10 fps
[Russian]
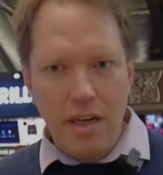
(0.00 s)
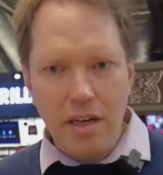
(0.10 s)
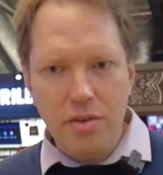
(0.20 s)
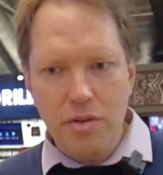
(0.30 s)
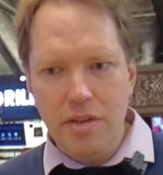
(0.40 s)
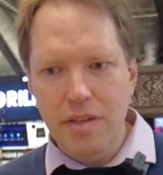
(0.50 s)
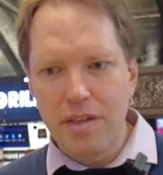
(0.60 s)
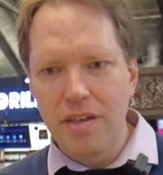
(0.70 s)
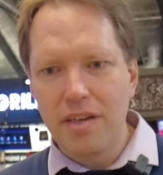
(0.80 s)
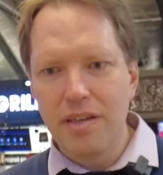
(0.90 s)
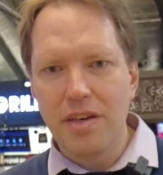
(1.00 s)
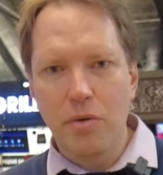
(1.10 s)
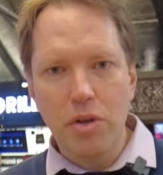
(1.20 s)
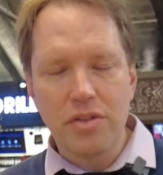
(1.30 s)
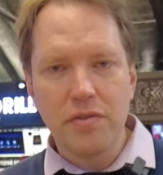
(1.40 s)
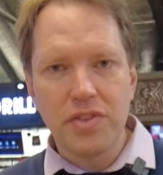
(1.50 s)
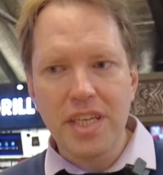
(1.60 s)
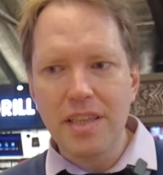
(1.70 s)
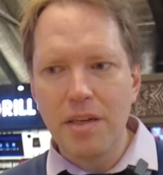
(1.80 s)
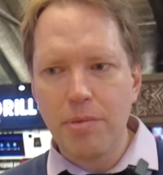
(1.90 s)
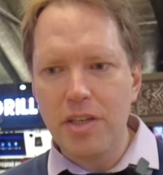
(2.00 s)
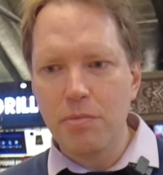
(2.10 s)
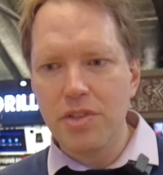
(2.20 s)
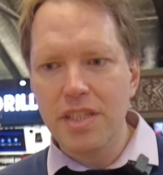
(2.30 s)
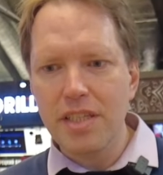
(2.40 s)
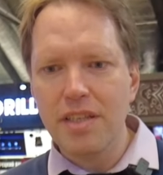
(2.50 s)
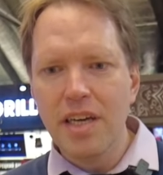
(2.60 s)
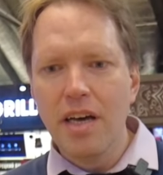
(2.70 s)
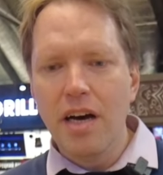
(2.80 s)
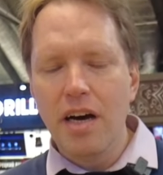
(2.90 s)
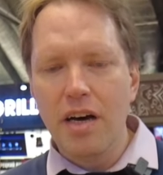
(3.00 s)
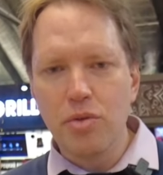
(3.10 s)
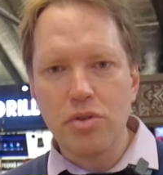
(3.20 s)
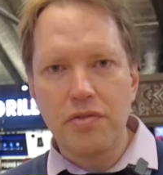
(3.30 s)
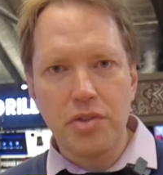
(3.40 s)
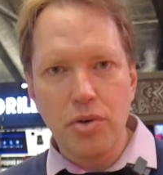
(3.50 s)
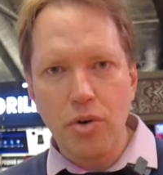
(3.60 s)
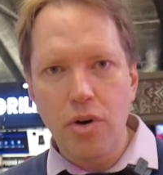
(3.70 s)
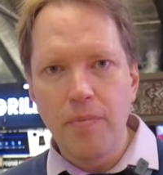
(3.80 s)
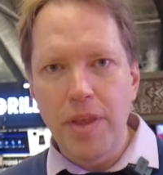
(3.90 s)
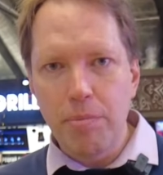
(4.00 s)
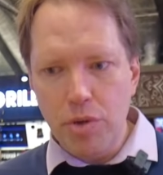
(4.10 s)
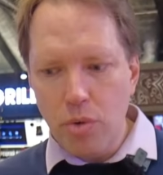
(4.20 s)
район э, находится в центре, поэтому здесь а, тоже все под